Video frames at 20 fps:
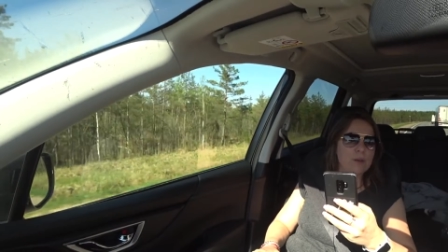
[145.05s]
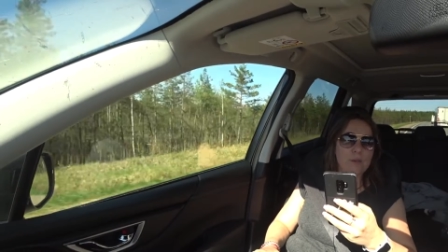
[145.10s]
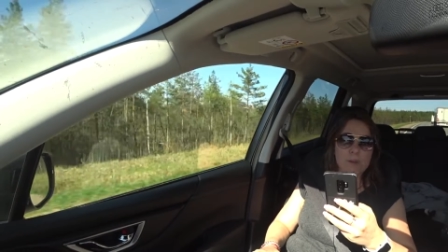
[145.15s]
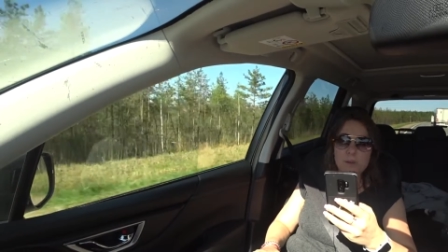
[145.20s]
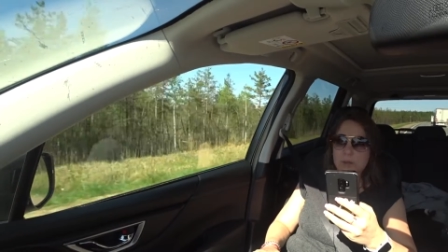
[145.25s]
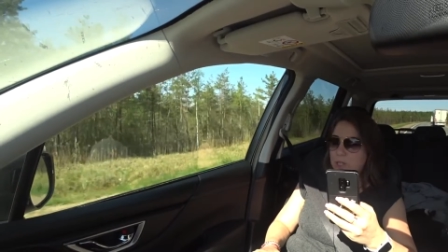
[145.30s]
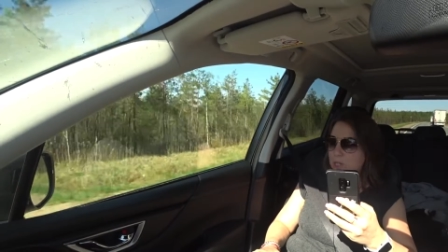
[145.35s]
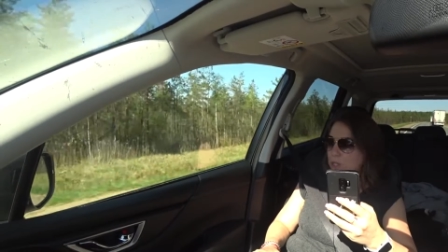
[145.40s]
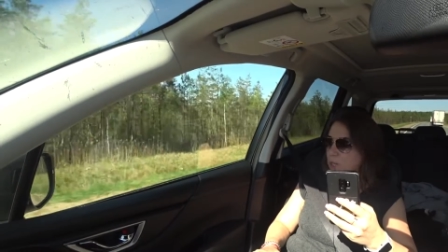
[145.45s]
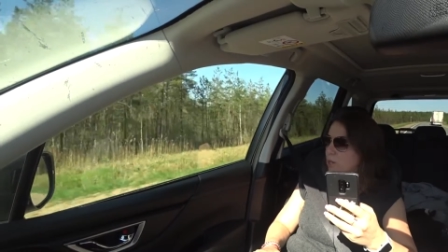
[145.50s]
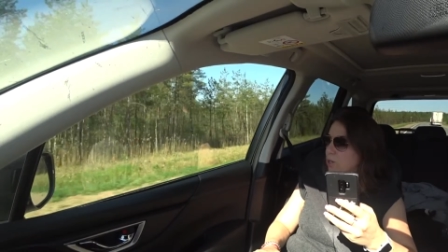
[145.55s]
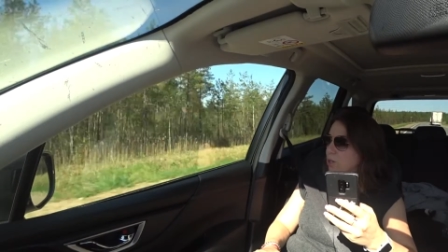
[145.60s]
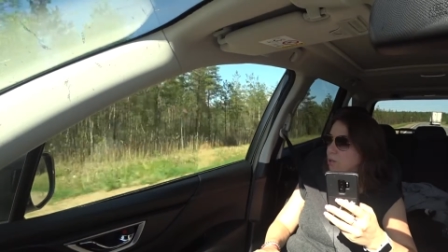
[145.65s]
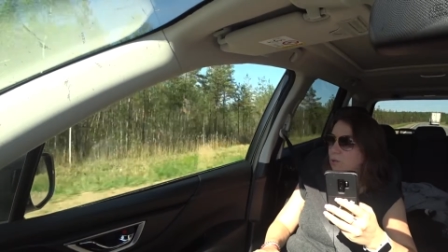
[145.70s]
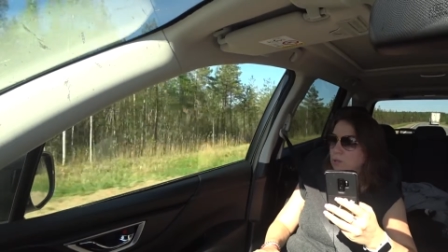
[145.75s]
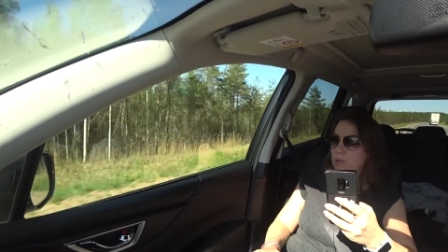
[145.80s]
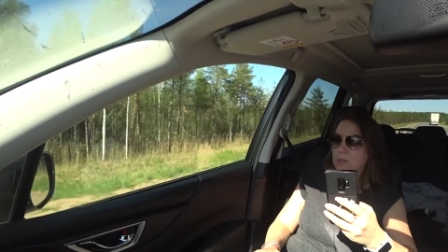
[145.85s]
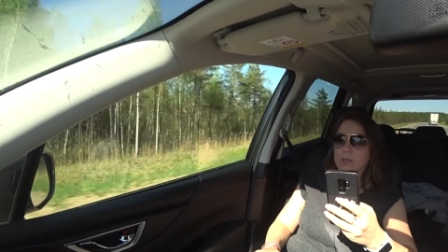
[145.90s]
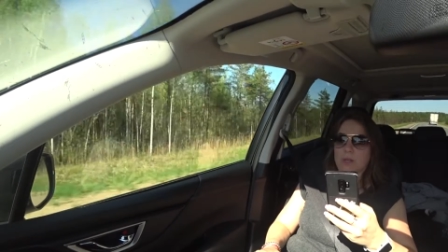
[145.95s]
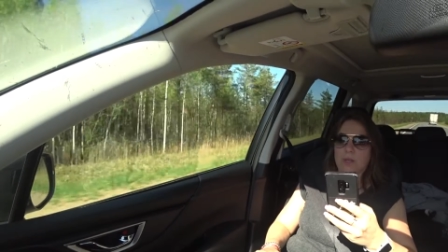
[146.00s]
Вообще
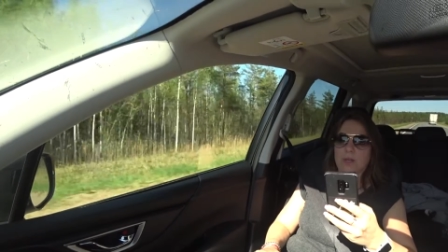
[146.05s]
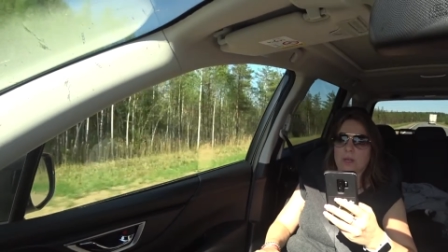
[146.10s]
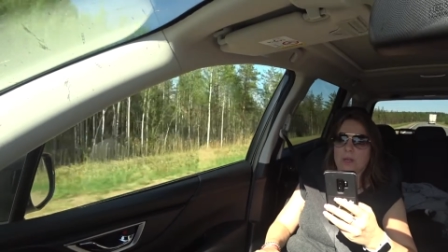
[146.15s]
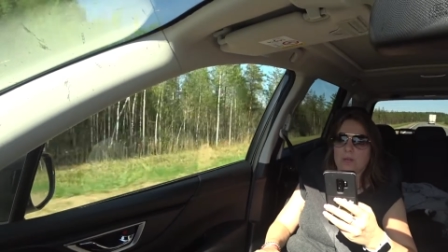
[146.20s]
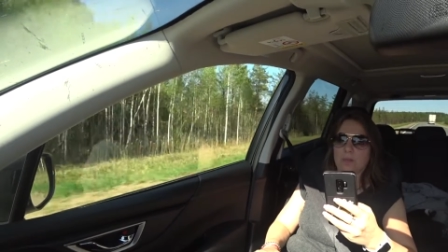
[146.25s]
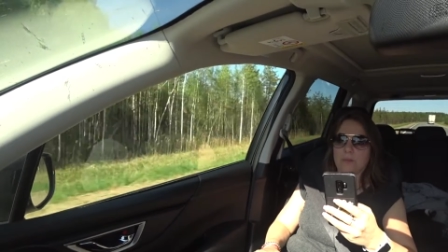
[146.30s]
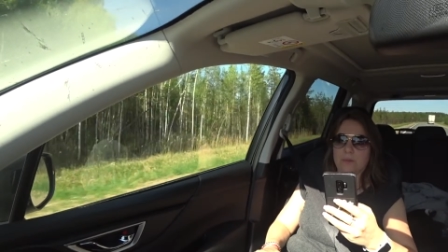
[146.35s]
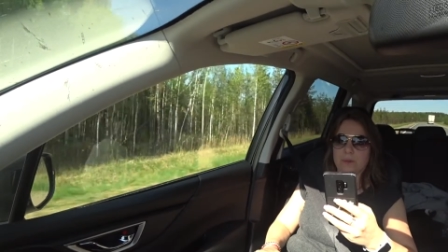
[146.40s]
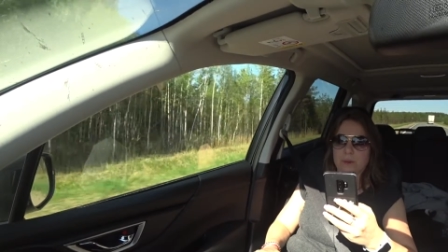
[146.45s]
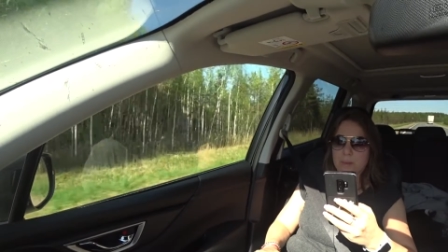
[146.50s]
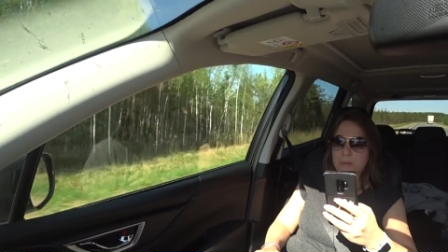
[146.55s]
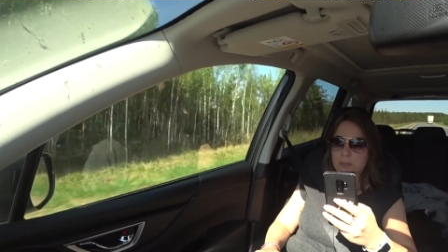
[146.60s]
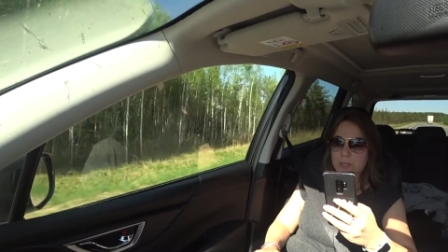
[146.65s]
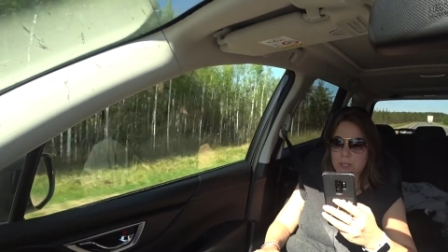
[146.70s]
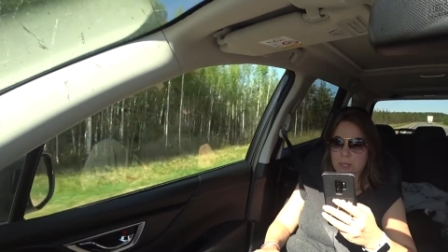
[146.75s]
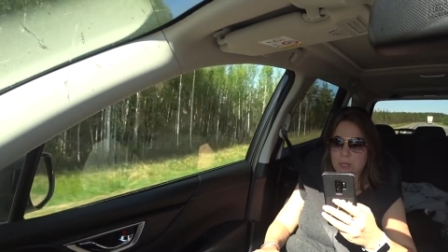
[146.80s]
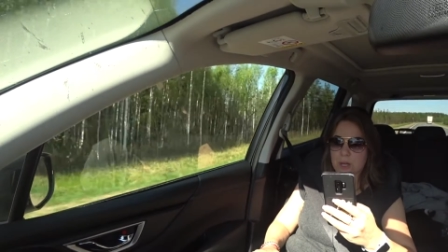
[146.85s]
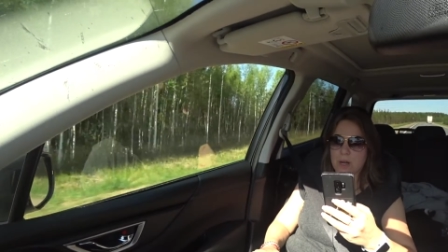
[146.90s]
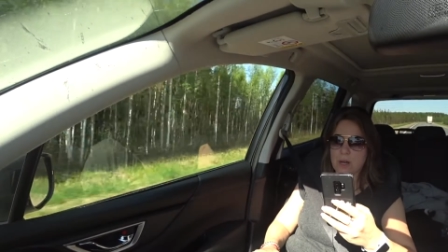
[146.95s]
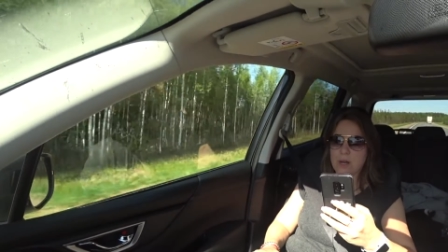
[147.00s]
никто не знает.
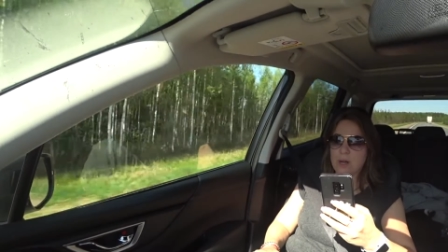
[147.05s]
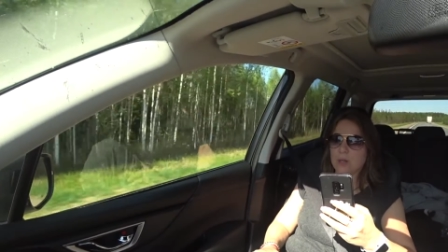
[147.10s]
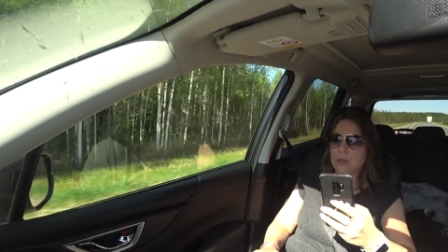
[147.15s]
Вообще.